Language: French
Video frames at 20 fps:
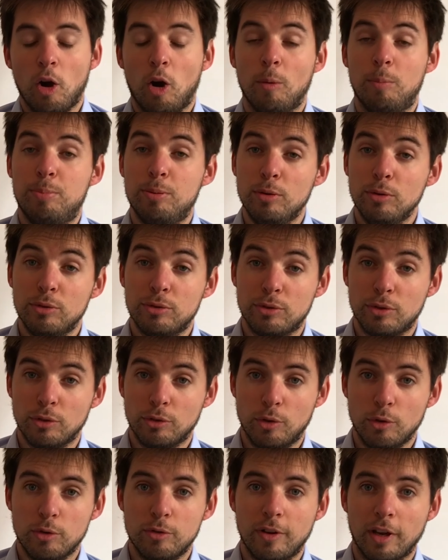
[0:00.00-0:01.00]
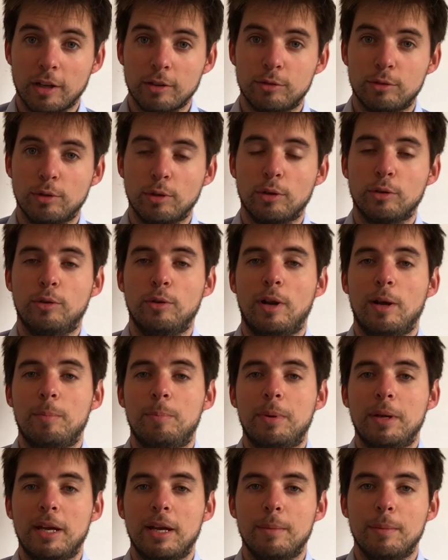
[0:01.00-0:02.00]
En plus de l'ouverture de la
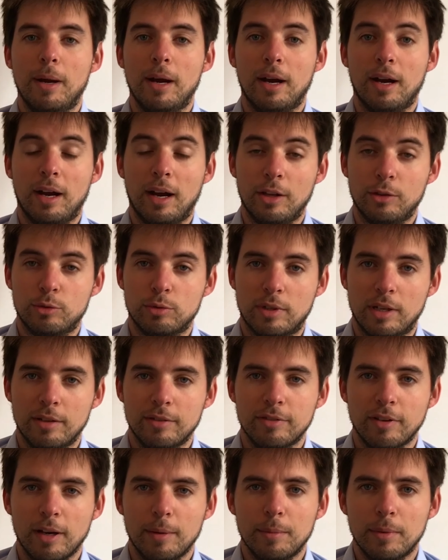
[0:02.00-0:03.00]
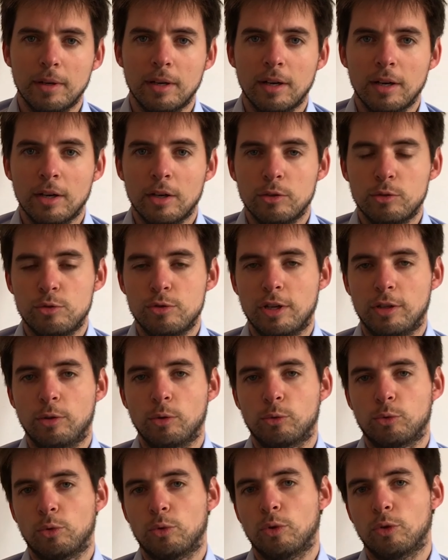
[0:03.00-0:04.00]
PMA à toutes les femmes, sujet
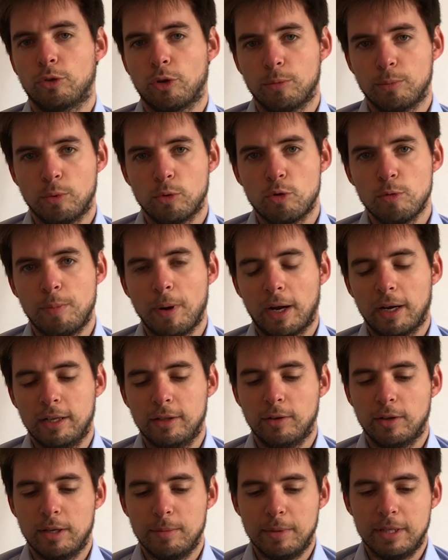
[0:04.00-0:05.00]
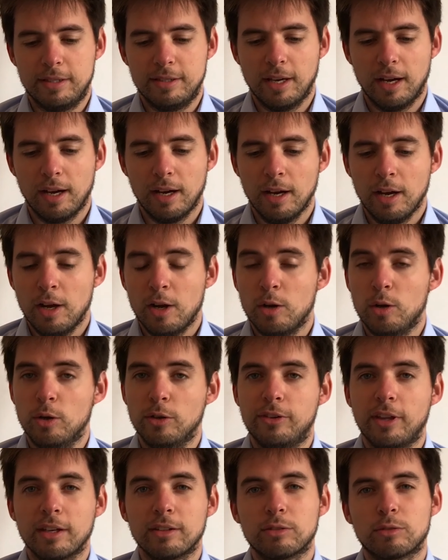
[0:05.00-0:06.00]
dont on entend beaucoup parler dans les médias,
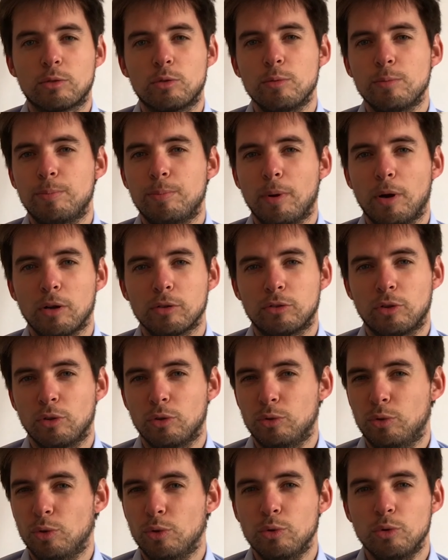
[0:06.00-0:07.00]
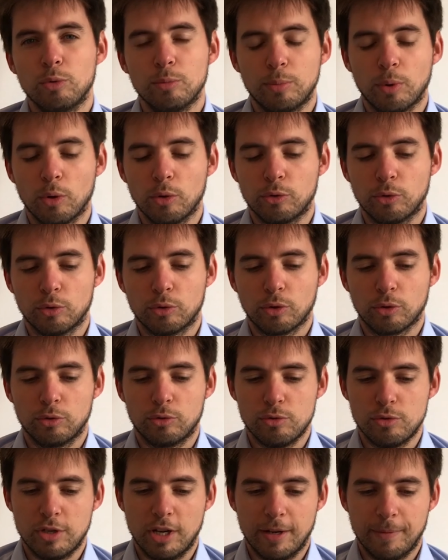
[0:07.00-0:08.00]
le texte comporte de nombreux autres
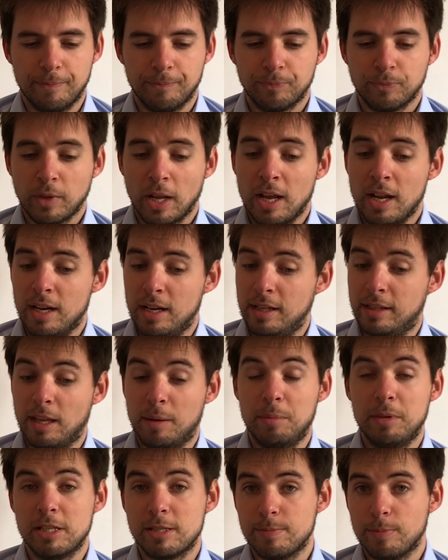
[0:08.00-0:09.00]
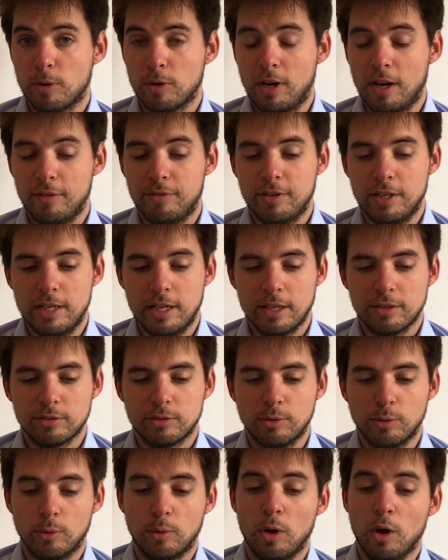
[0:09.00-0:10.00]
sujets. L'établissement de la
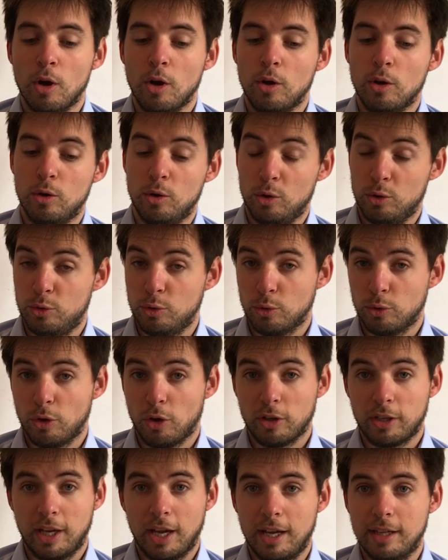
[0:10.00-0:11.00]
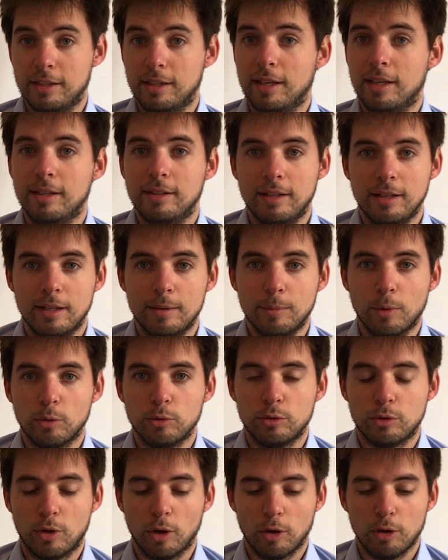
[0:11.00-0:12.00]
filiation, le don d'organes et
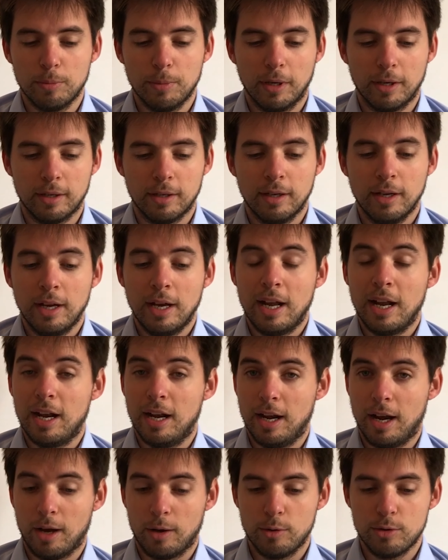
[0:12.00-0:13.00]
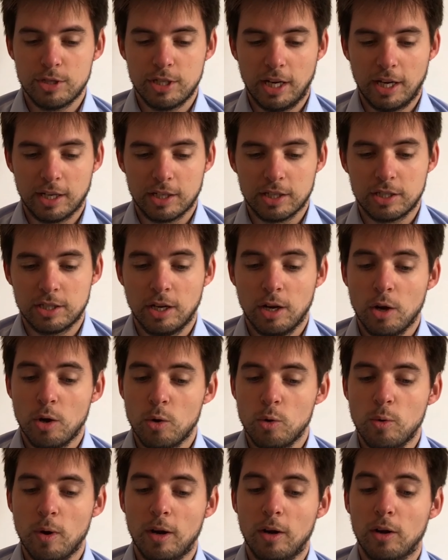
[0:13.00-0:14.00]
d'éléments du corps humain, la recherche,
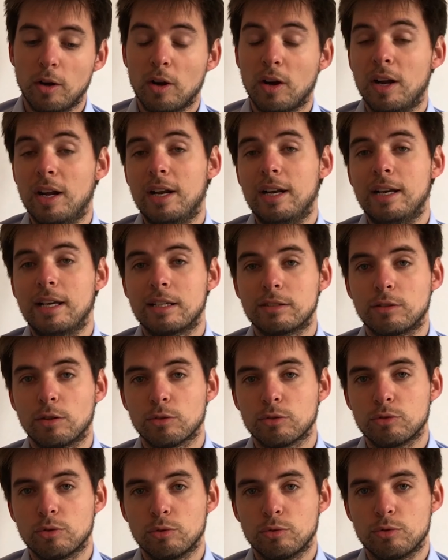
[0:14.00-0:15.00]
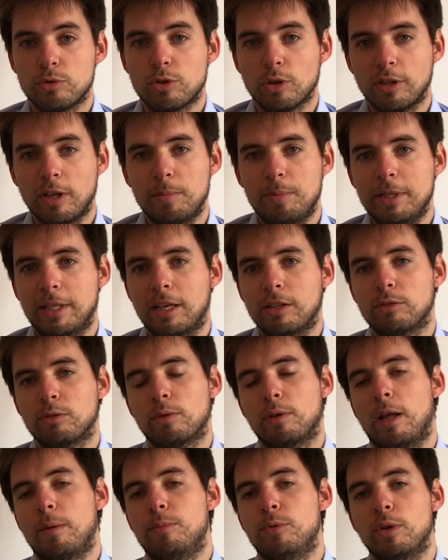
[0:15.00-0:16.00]
ou alors l'extension du champ
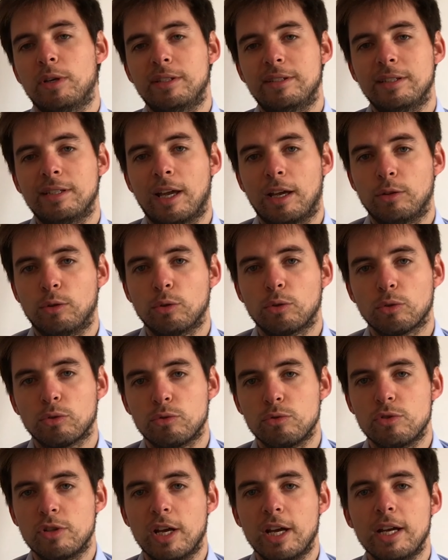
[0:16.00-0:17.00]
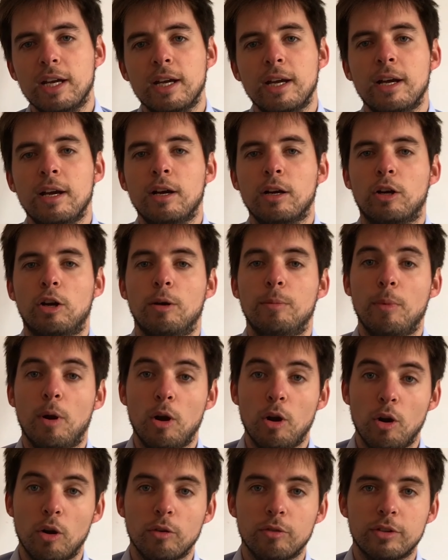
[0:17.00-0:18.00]
d'application de la bioéthique à d'autres sujets
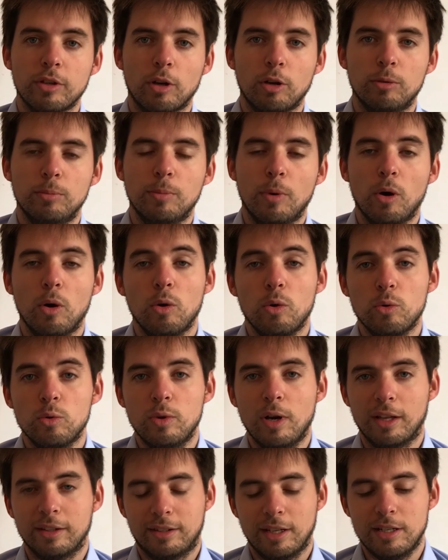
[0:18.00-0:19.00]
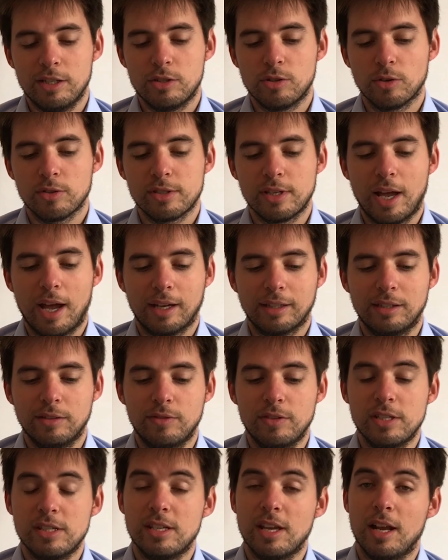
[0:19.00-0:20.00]
comme l'environnement ou l'intelligence
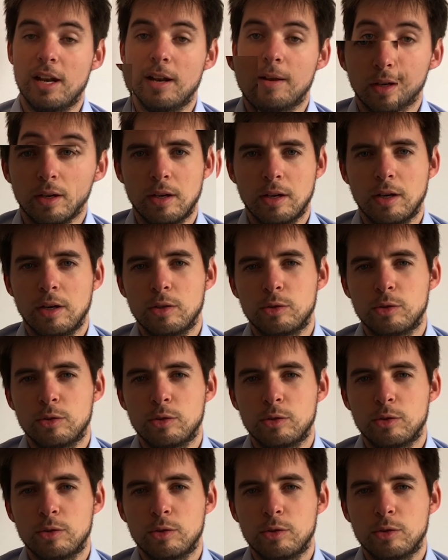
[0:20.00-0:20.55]
artificielle.